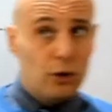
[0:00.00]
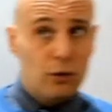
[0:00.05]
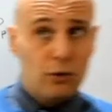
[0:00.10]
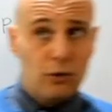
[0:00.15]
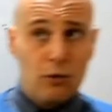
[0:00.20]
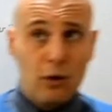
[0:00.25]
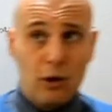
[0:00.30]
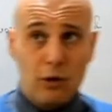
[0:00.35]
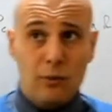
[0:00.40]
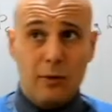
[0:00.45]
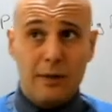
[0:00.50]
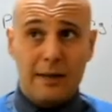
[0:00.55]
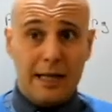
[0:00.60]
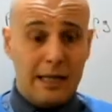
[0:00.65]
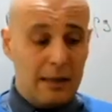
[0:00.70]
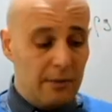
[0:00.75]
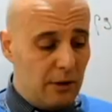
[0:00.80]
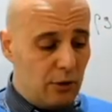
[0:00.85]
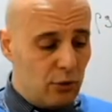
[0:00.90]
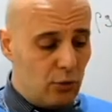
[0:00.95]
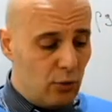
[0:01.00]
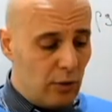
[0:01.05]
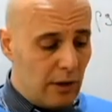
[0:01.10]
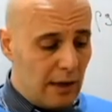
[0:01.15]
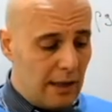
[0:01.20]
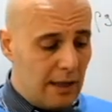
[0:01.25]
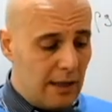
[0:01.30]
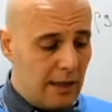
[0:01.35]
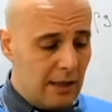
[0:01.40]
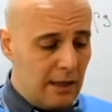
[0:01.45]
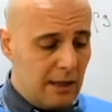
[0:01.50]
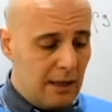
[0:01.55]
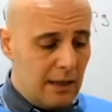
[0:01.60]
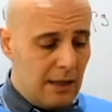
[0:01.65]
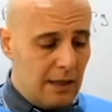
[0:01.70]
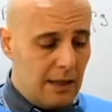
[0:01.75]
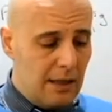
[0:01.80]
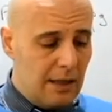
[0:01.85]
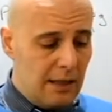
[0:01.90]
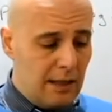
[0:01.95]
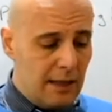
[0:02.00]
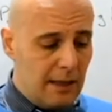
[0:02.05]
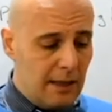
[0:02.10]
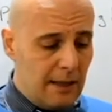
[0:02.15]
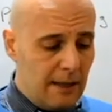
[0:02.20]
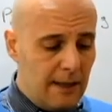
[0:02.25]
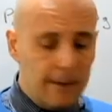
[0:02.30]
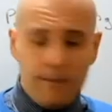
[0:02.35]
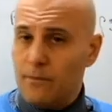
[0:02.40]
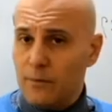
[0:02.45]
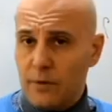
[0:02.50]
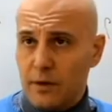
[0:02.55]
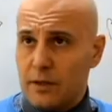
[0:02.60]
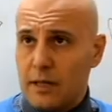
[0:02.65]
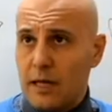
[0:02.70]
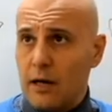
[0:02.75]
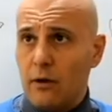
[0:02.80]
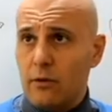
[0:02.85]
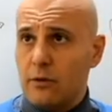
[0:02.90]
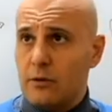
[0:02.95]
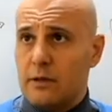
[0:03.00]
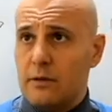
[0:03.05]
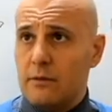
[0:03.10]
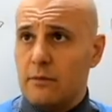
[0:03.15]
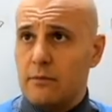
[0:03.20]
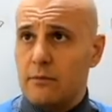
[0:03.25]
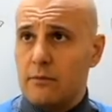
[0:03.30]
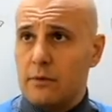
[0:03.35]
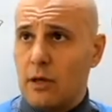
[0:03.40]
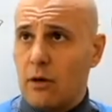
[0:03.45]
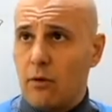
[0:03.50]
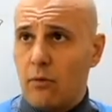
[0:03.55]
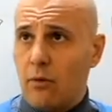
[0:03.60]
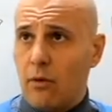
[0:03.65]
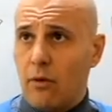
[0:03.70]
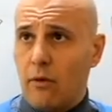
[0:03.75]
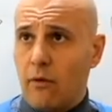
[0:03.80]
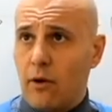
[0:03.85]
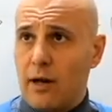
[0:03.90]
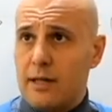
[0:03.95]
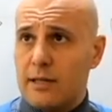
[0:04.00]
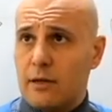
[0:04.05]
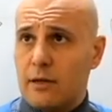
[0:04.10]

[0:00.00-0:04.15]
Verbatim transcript: con l'unità di misura. Eh, se, non, se non uno volesse